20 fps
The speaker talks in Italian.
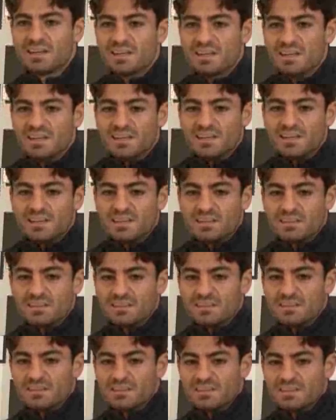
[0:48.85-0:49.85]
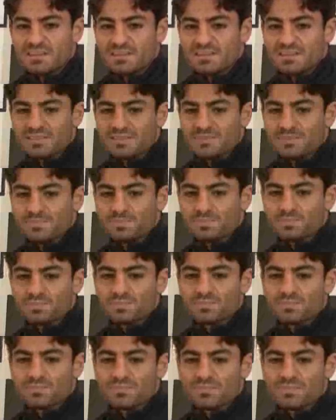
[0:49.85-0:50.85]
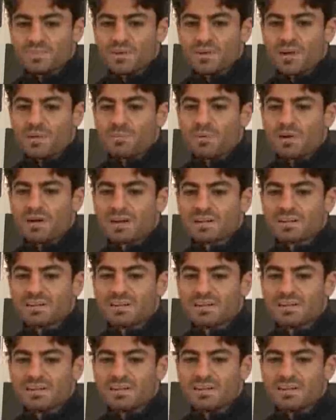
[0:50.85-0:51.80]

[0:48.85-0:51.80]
eh, da una parte